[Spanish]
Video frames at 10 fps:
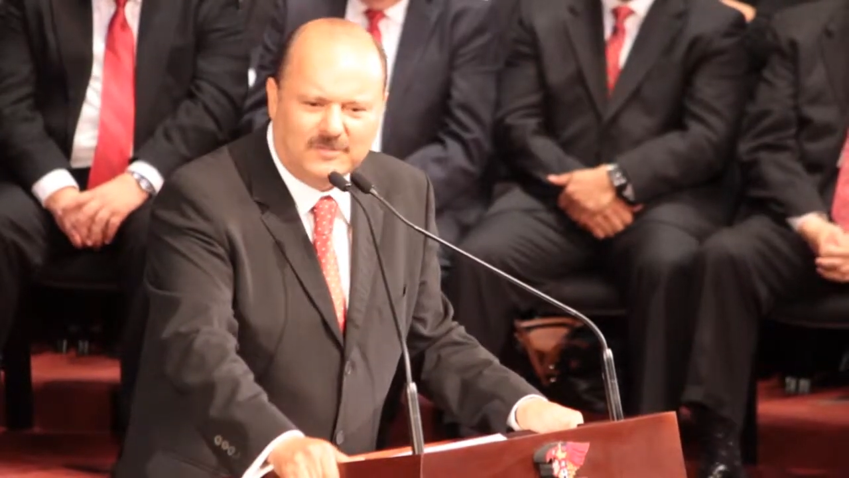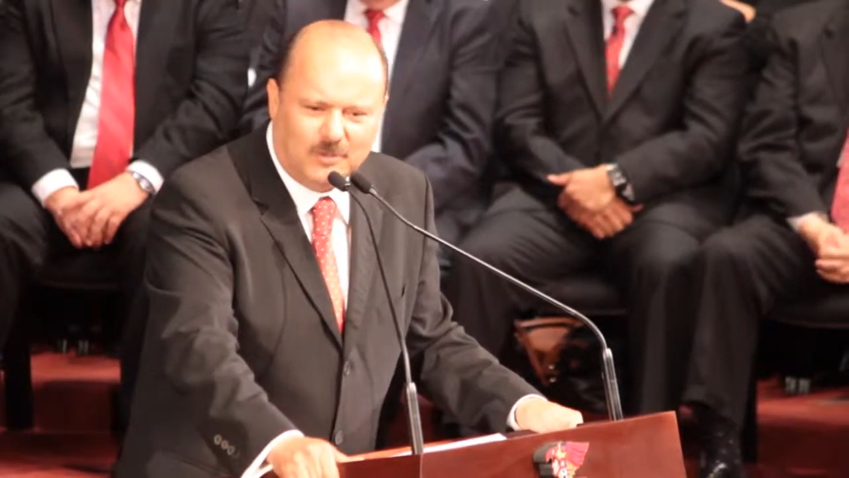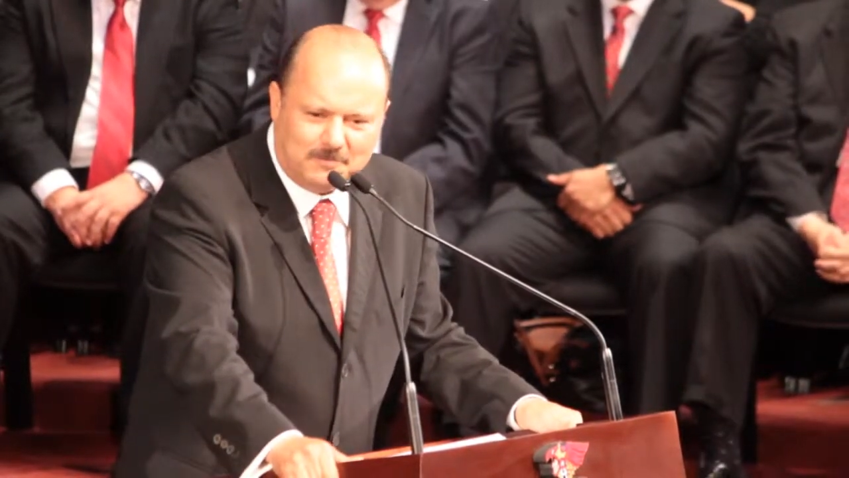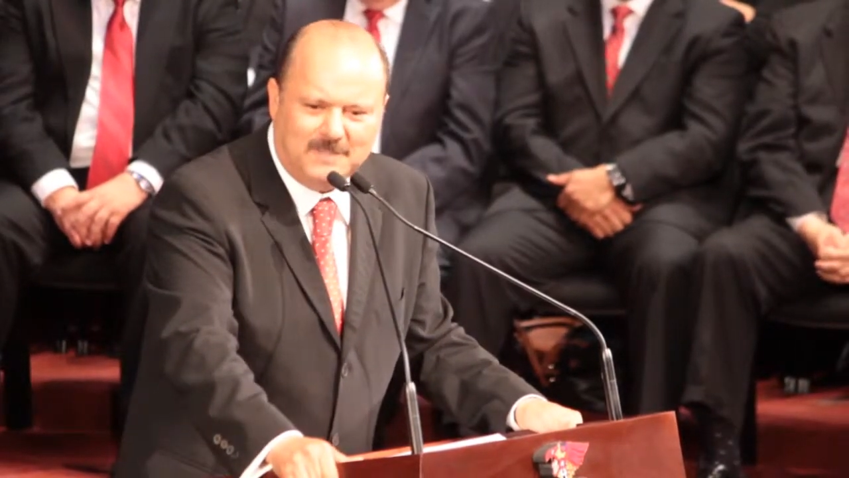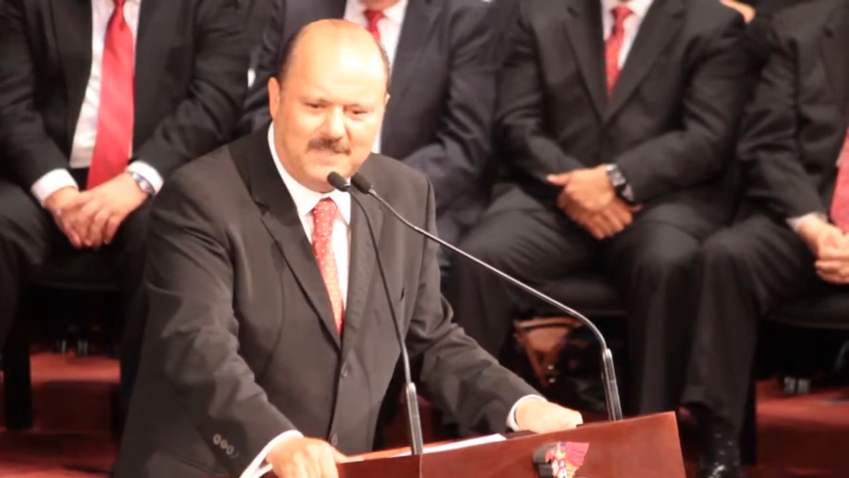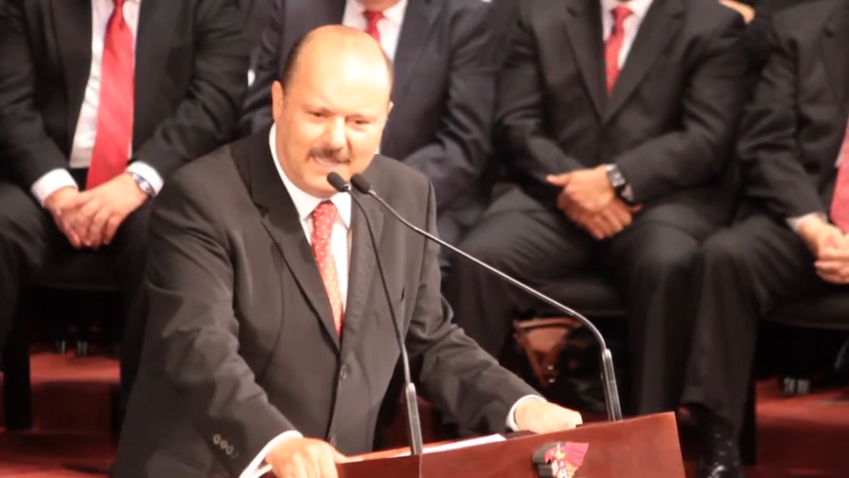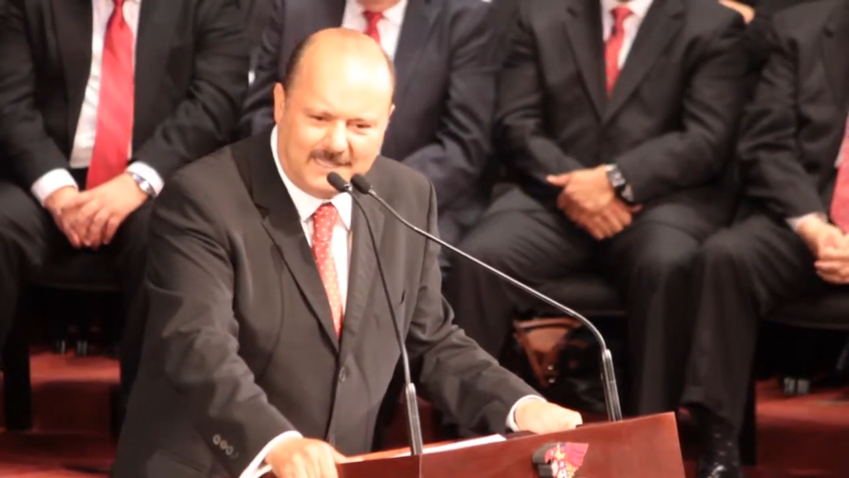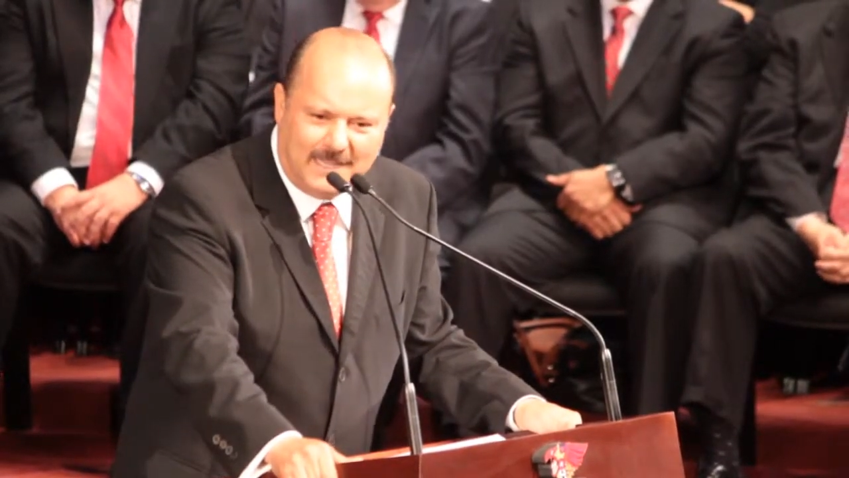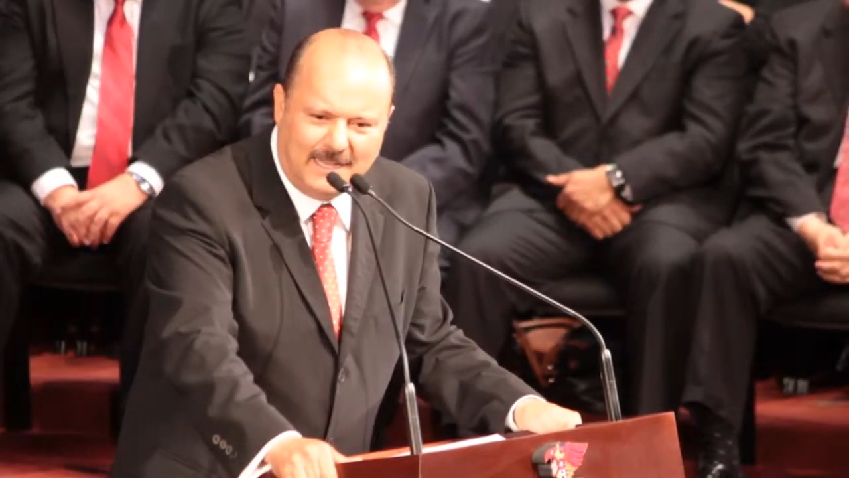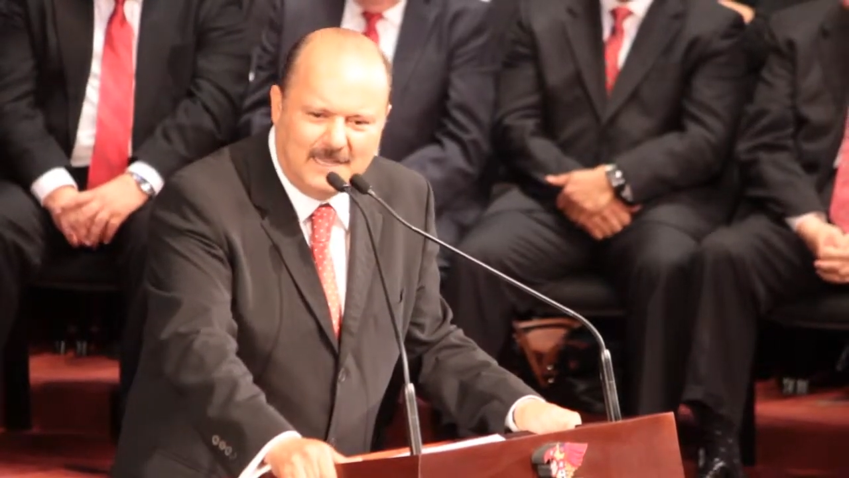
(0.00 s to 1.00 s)
señor
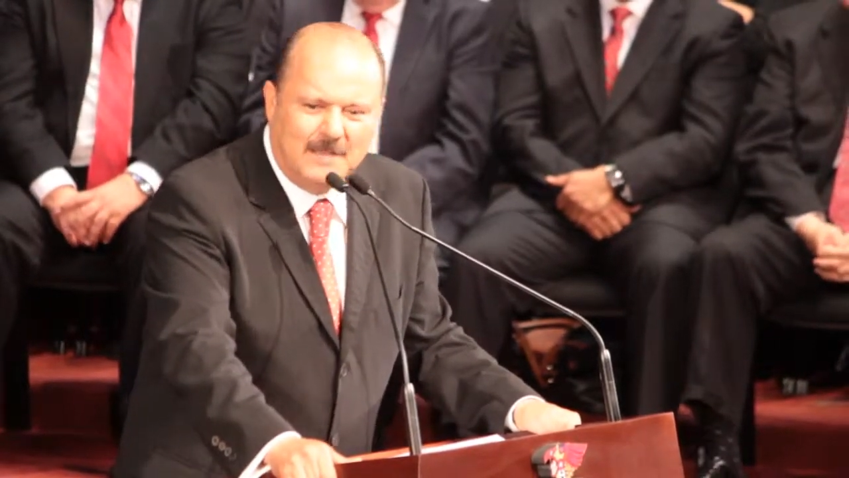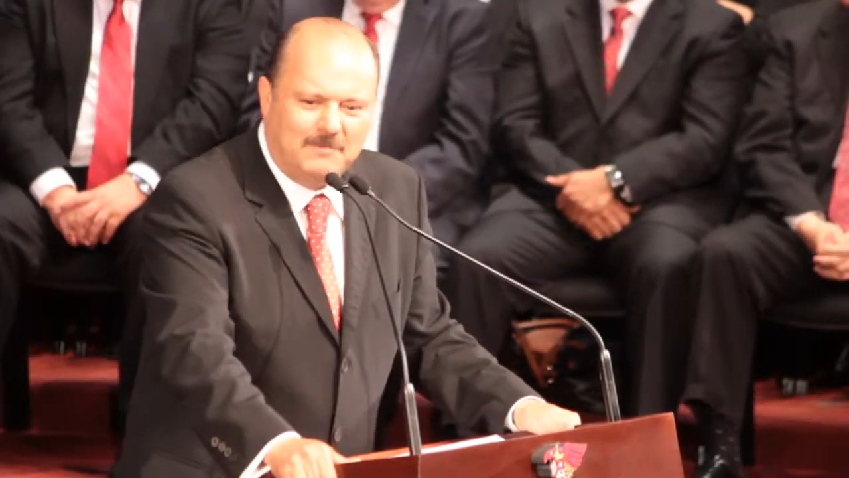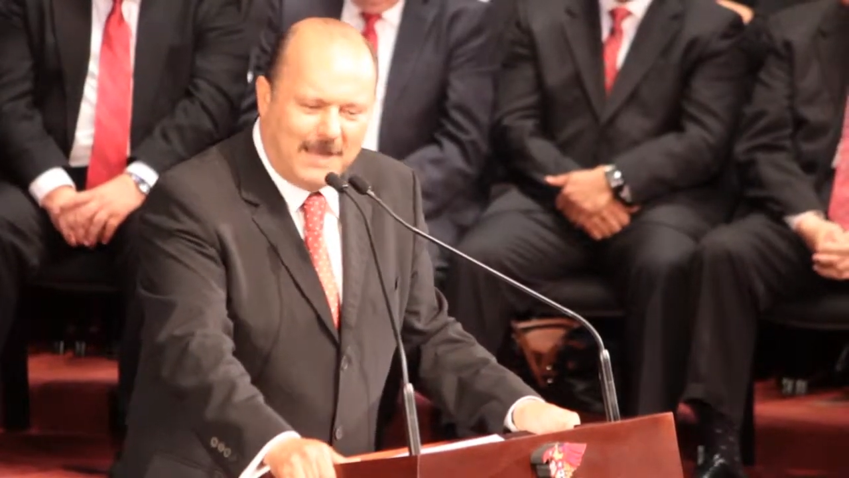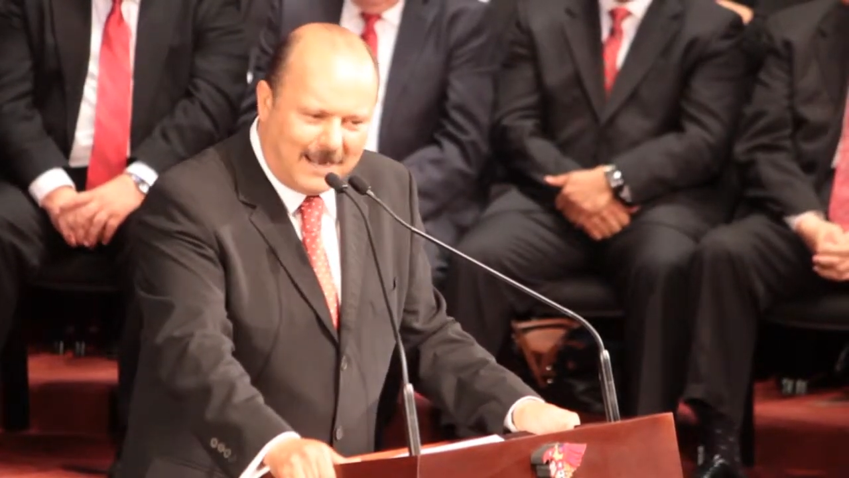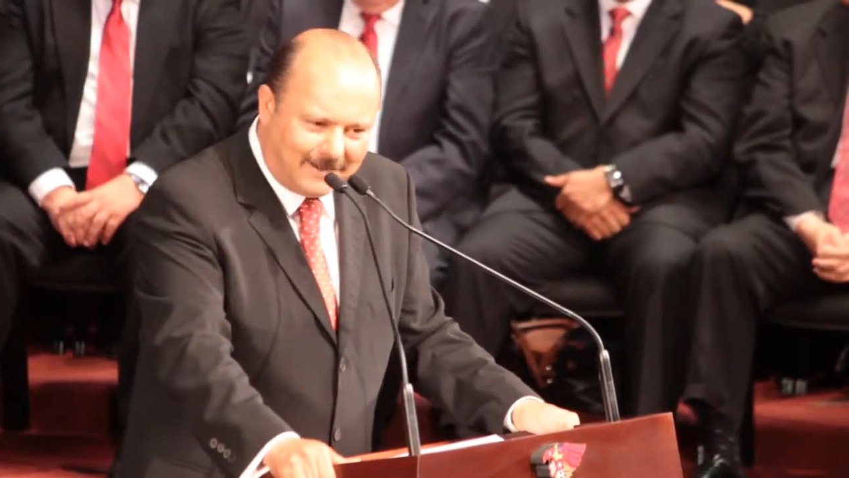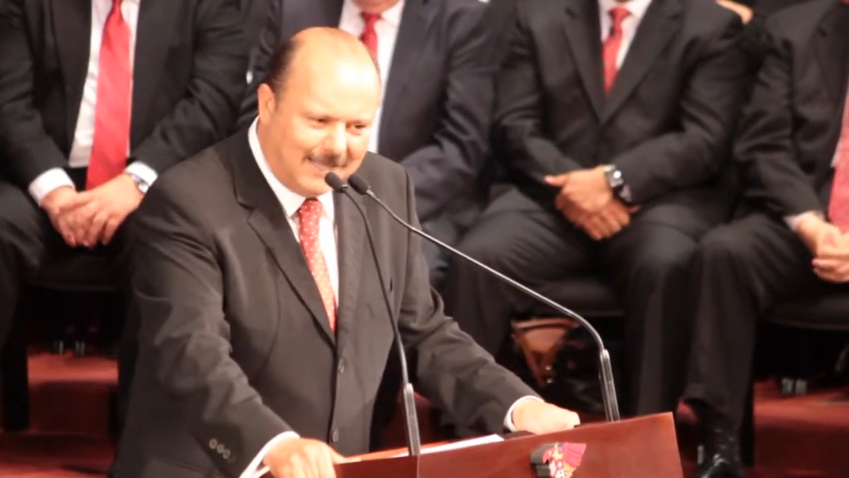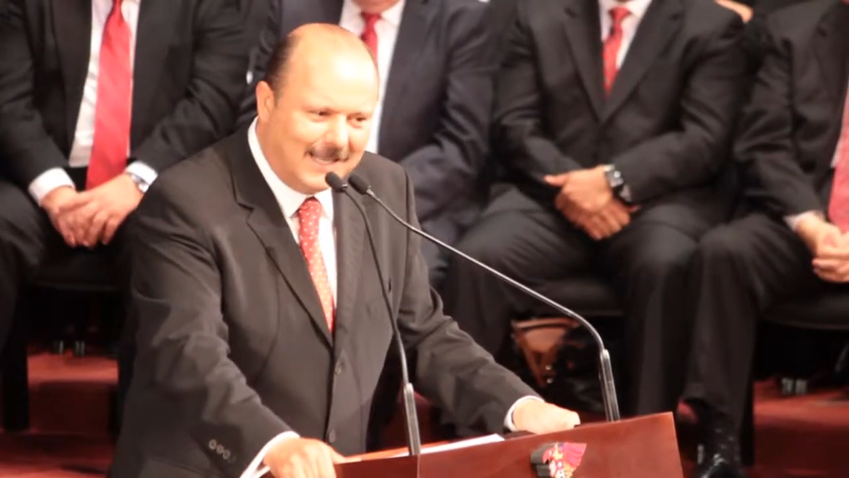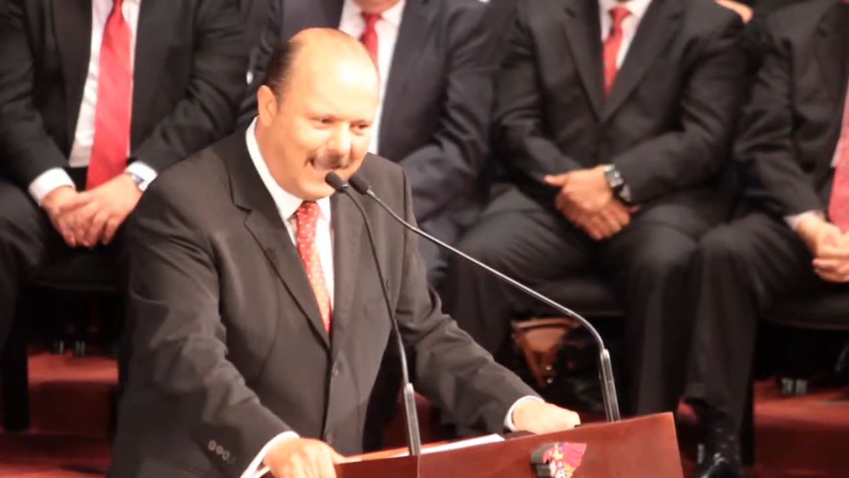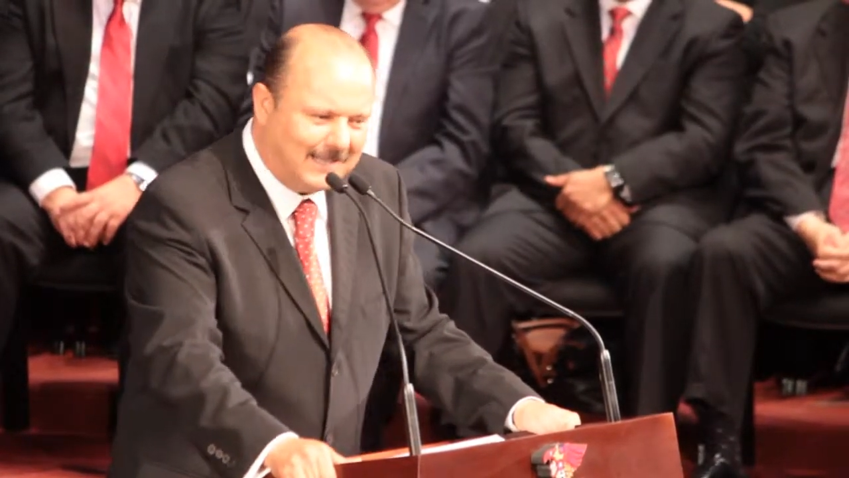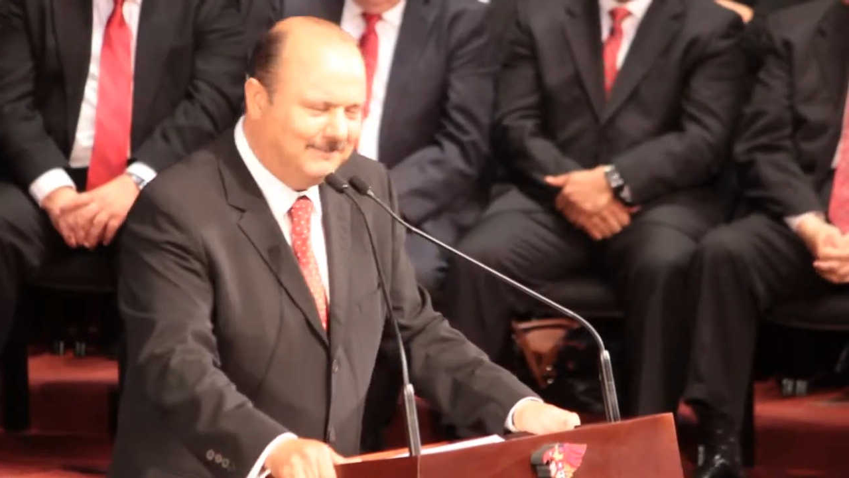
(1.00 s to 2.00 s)
presidente, para
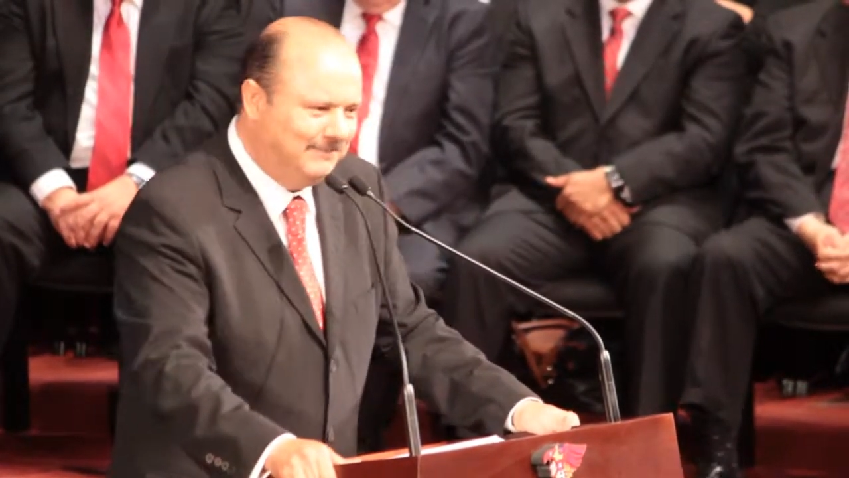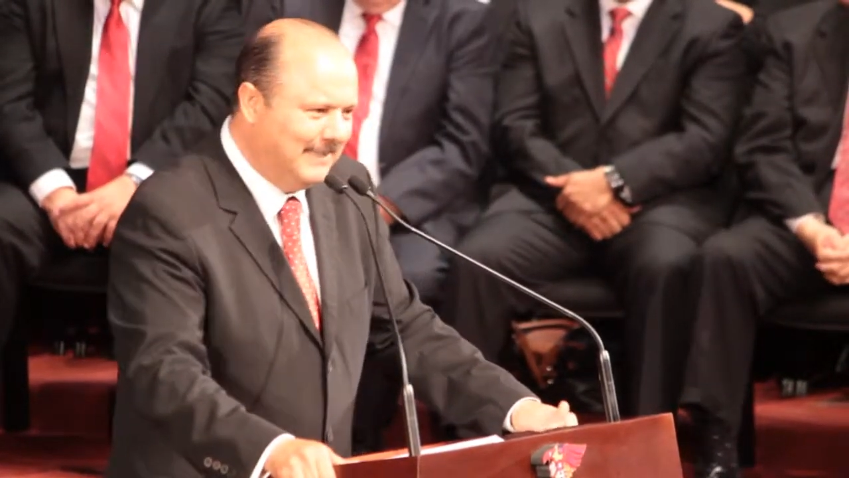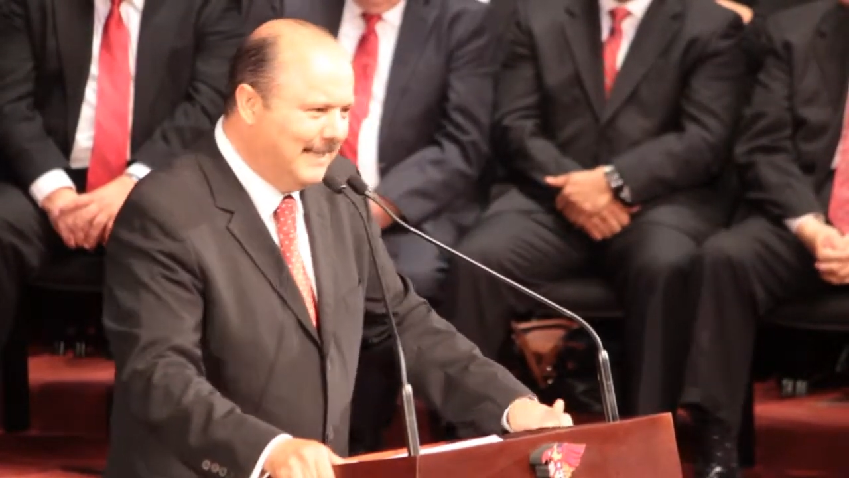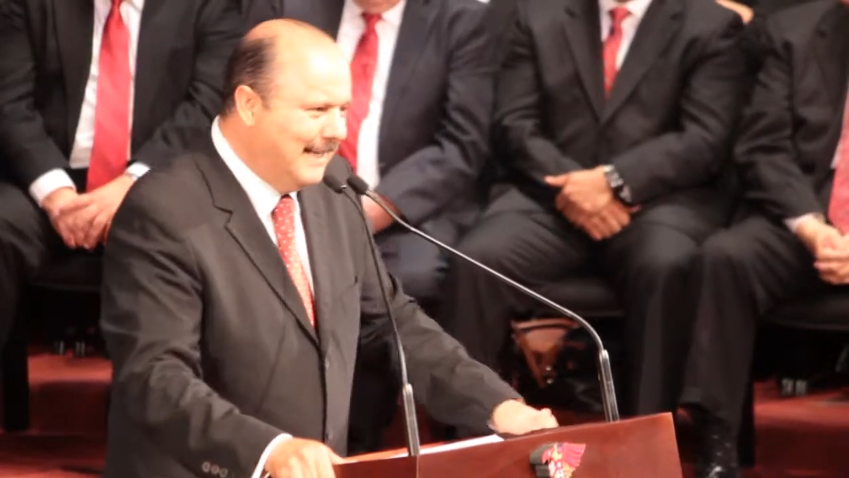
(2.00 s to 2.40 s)
arrancar